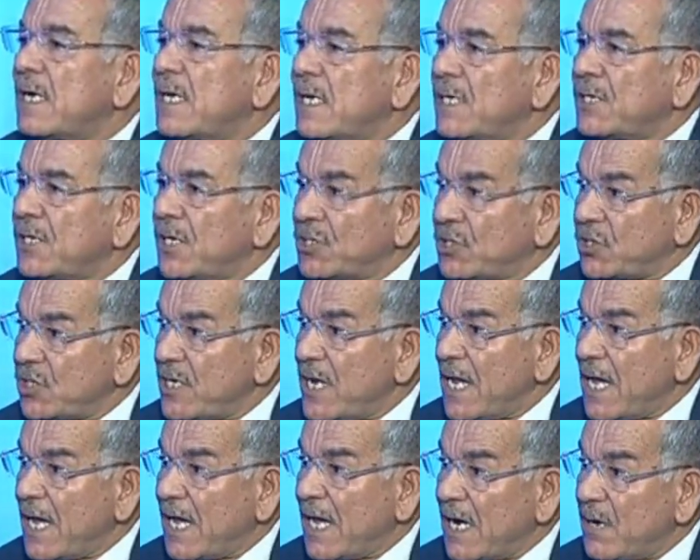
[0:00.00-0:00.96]

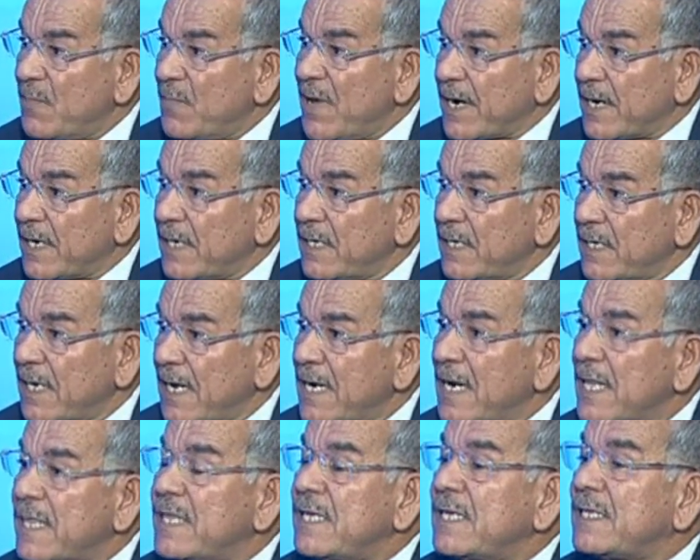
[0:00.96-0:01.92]
الاجتياح البري
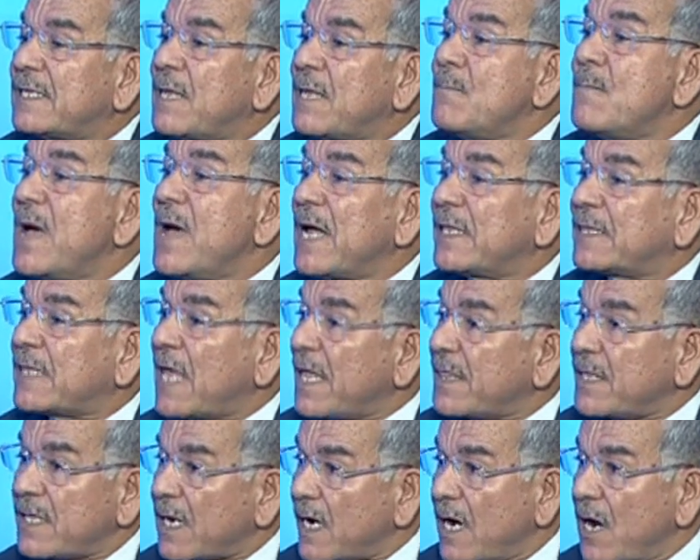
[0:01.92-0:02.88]
الذي تم
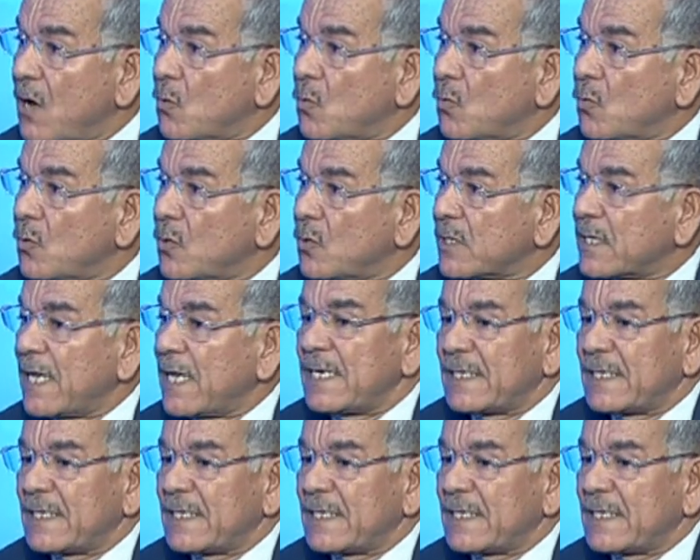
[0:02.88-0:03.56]
التحضير له يعني